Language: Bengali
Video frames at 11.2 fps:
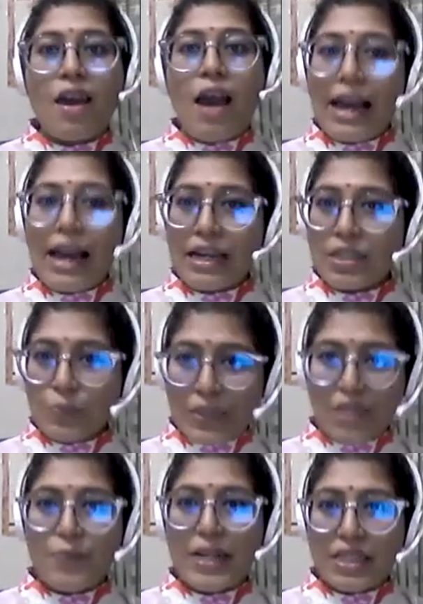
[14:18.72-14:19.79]
আঘাত
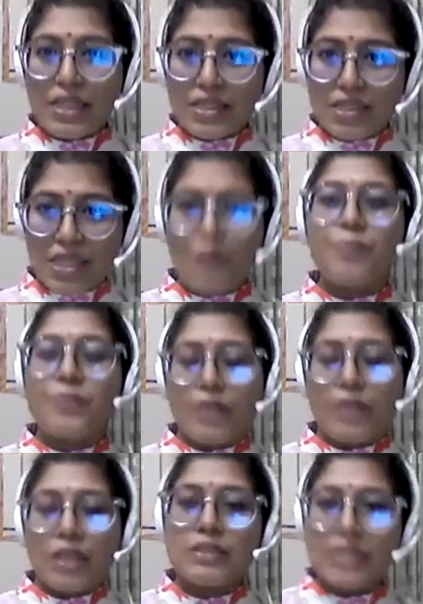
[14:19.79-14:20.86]
পেতে পারে সে
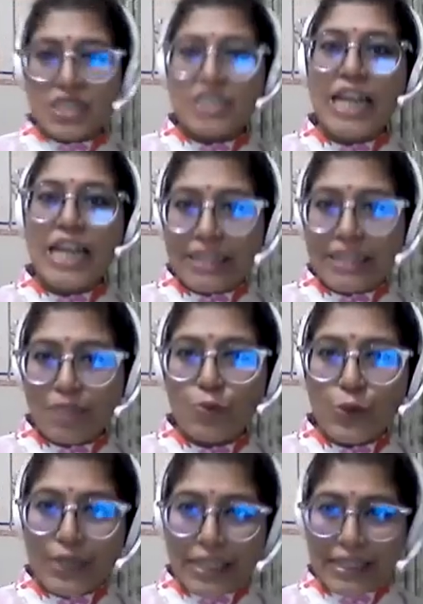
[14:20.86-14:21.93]
যেটা শারীরিক
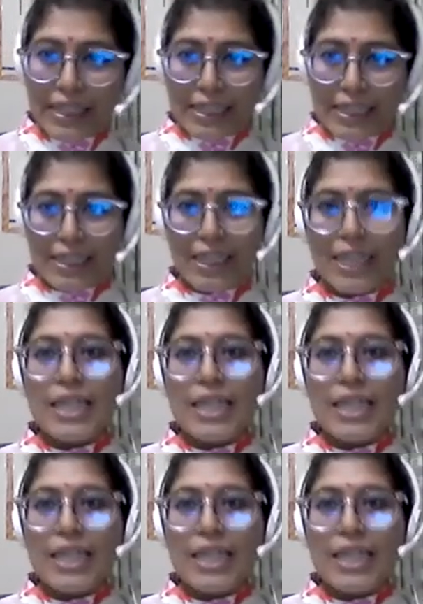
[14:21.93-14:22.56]
বুলিং এর ক্ষেত্রে